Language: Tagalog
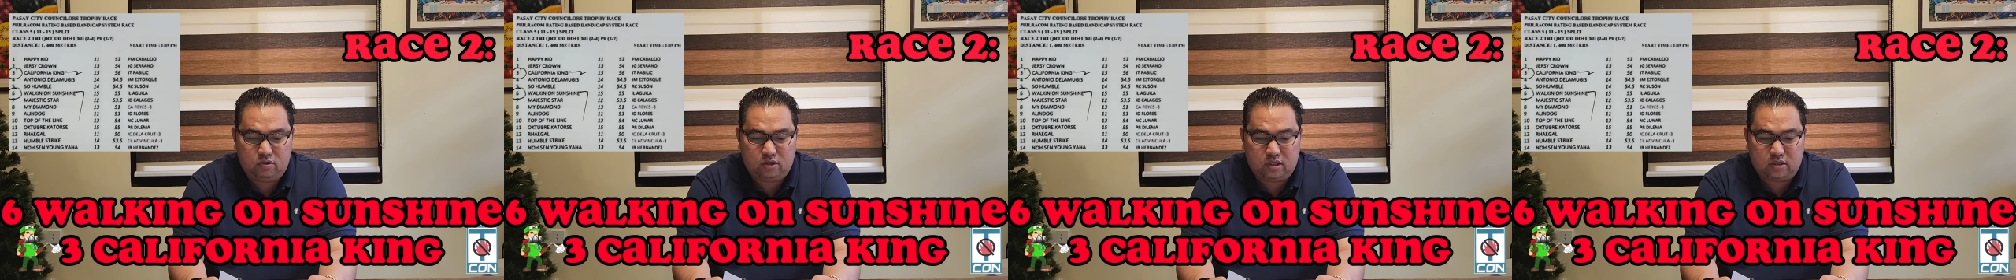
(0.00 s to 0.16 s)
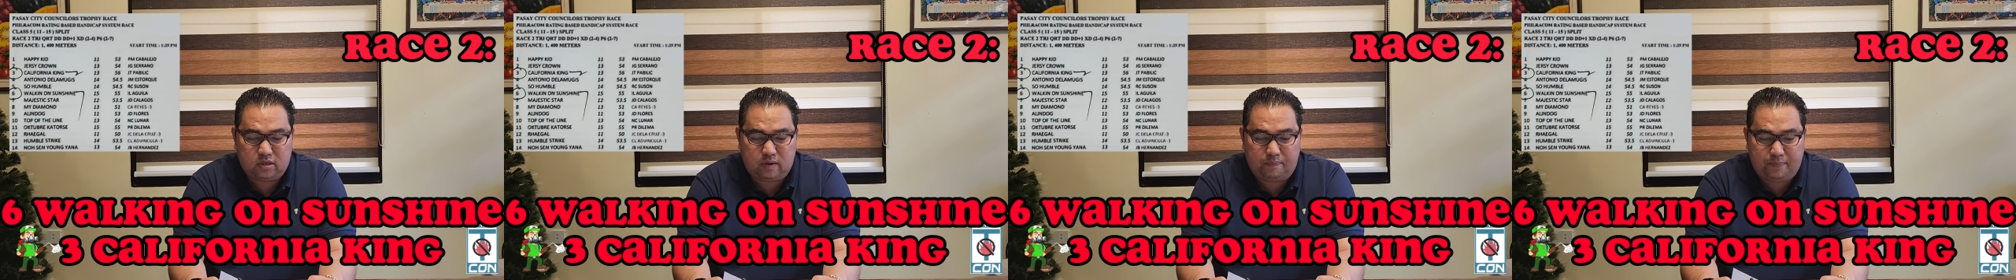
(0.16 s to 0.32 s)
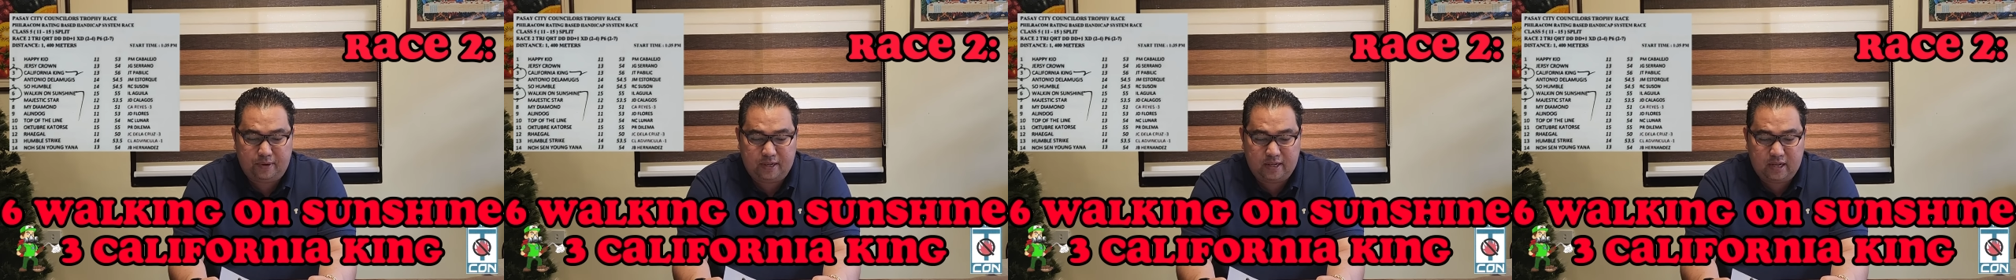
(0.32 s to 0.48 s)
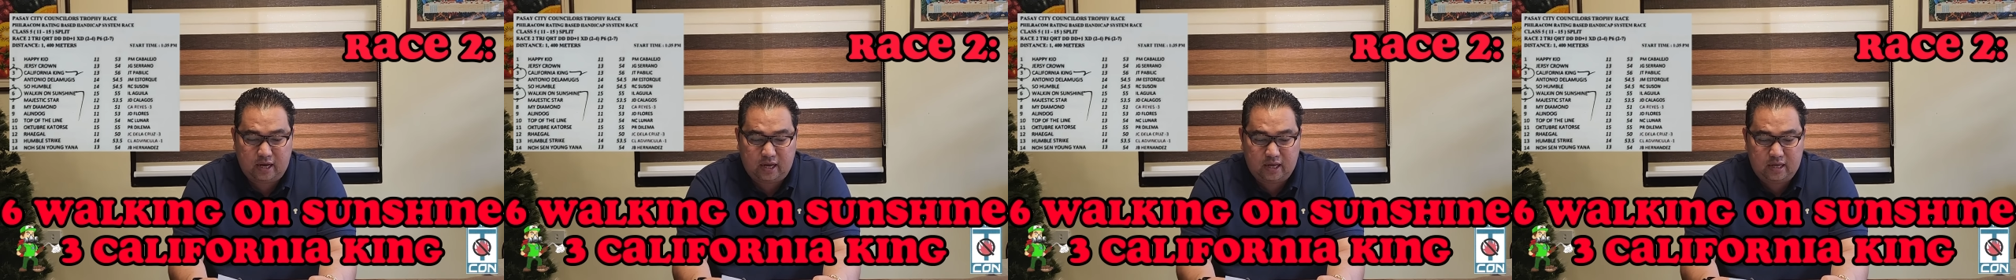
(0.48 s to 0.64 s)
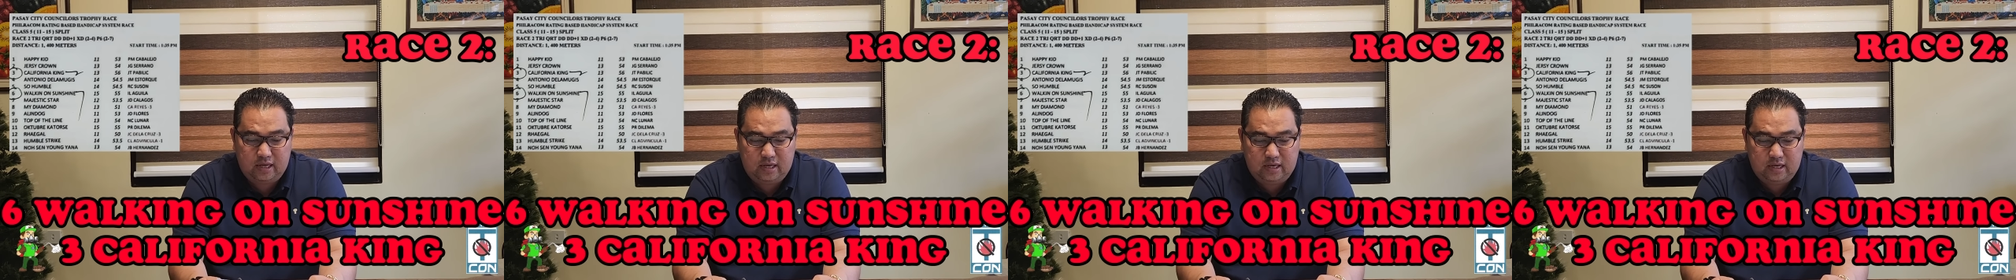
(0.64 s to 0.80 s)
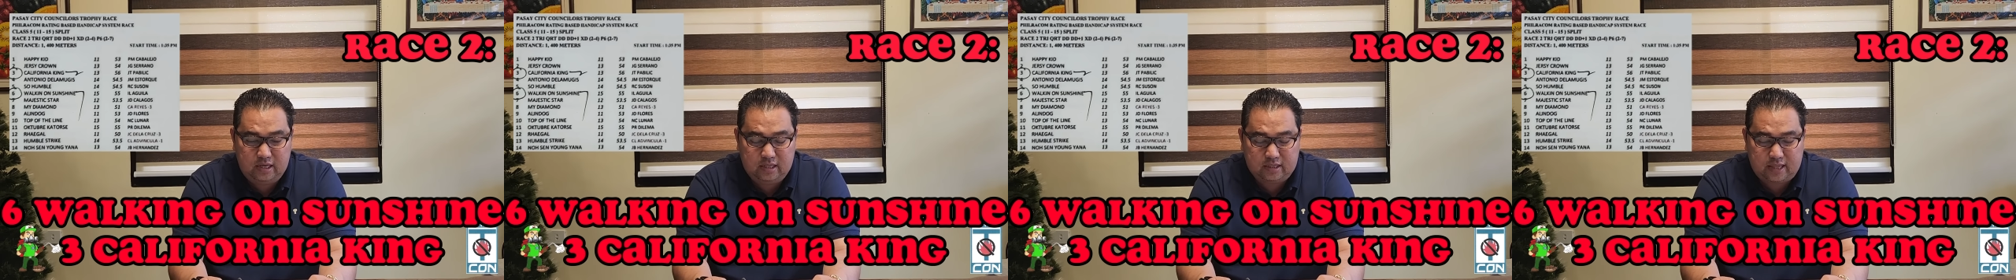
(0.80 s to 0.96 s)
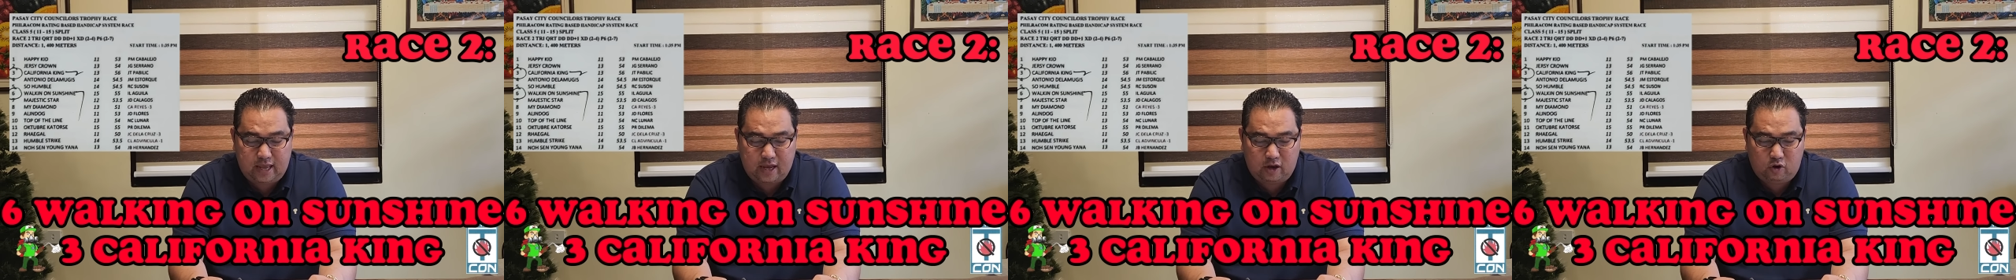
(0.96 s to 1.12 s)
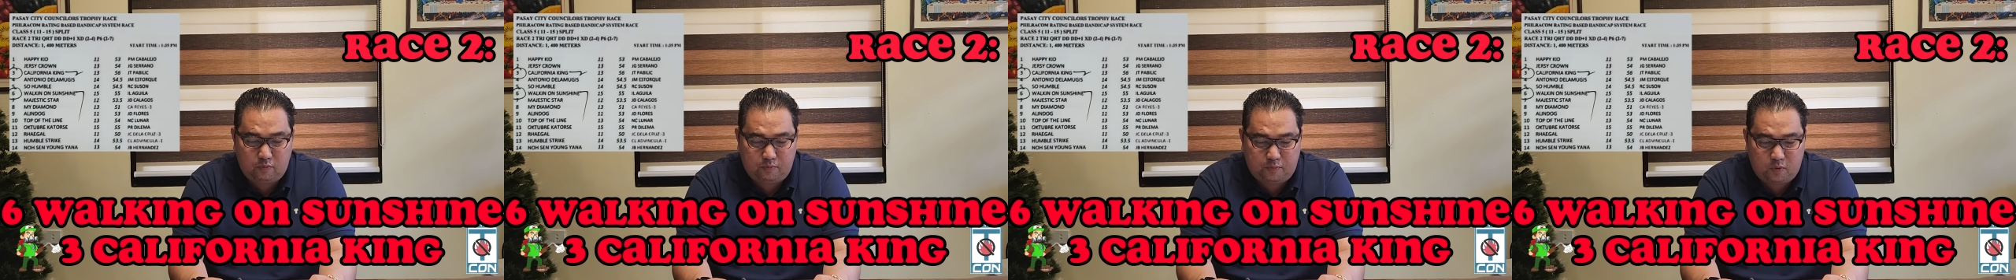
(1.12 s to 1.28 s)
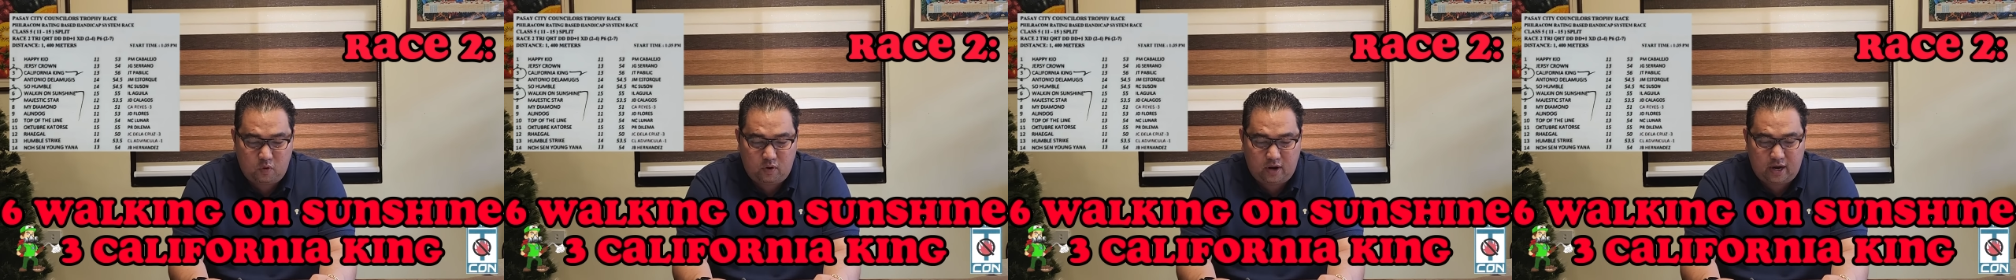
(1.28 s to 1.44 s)
Isa sa pinakahihintay
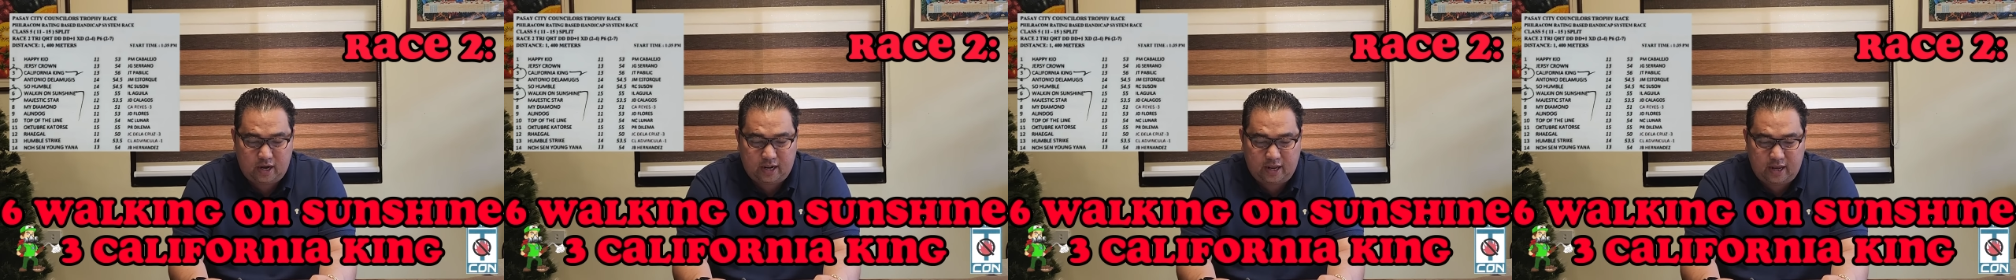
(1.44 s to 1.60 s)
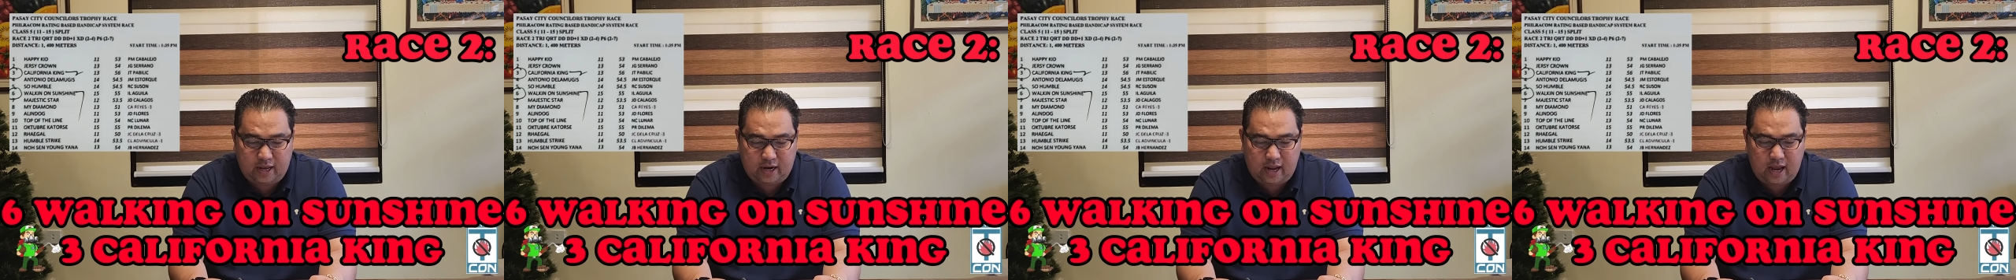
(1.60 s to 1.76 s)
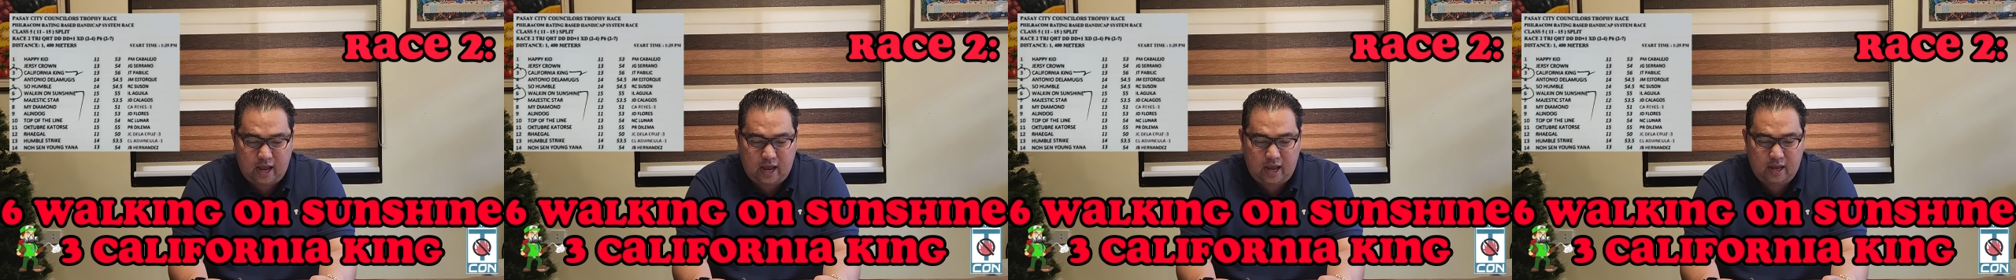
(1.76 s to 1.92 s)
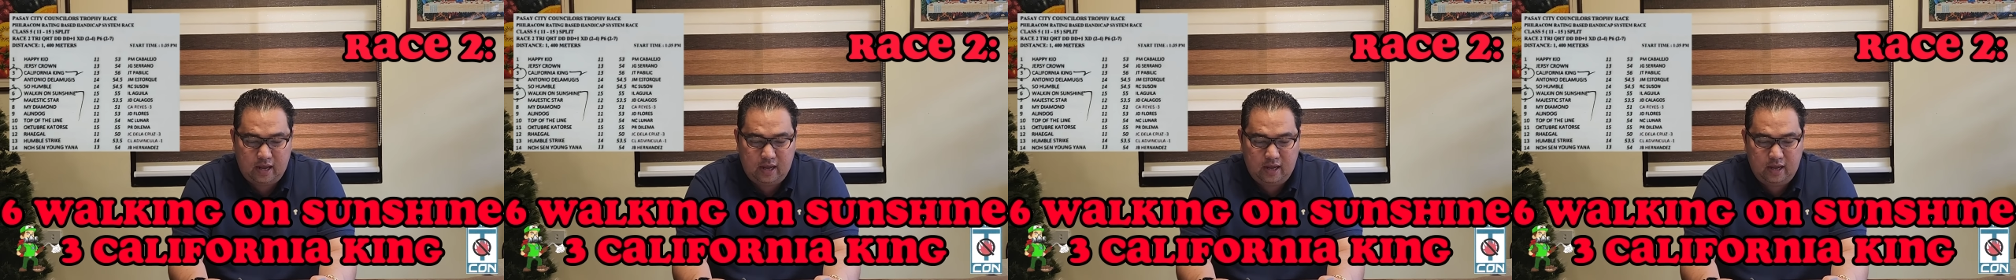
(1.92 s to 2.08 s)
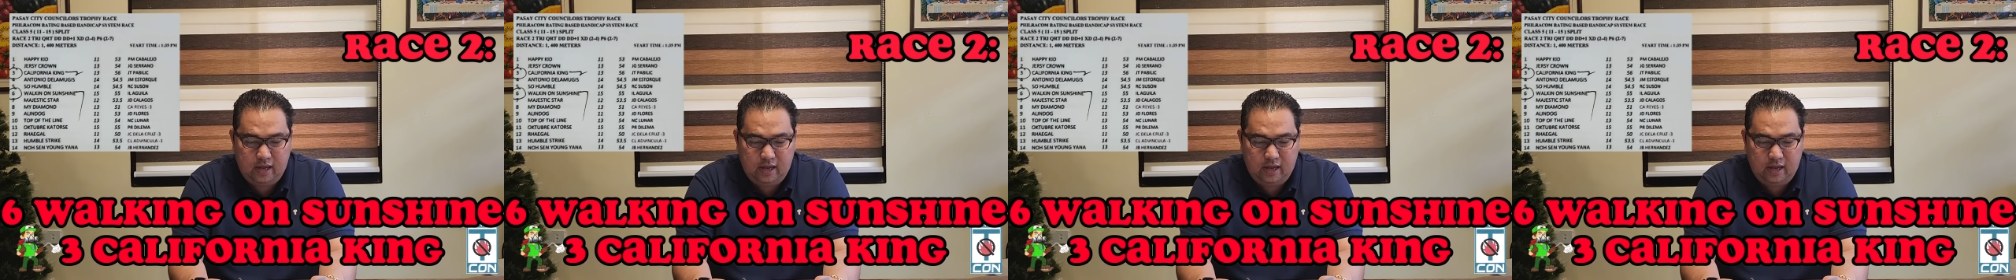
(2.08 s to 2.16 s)
ko pong karera.